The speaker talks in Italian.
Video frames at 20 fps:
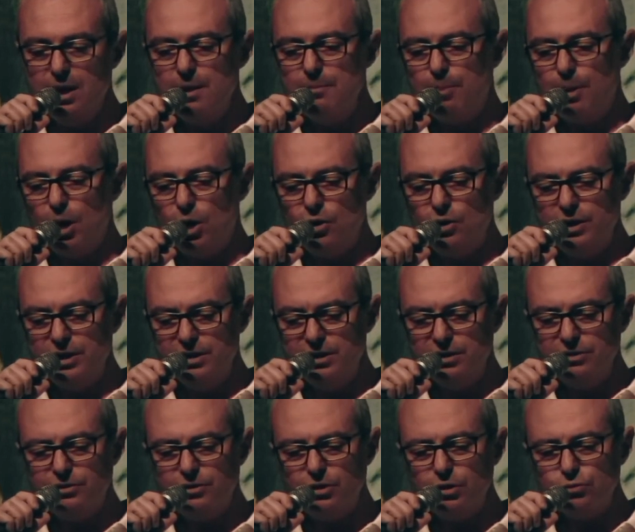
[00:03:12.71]
Poi
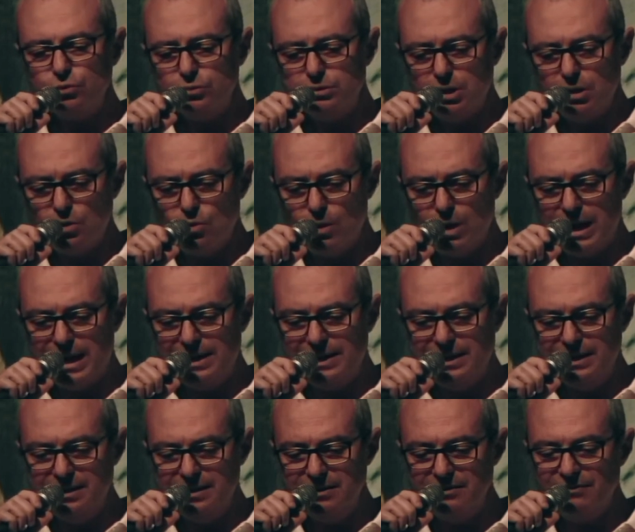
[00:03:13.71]
sono tutte uguali,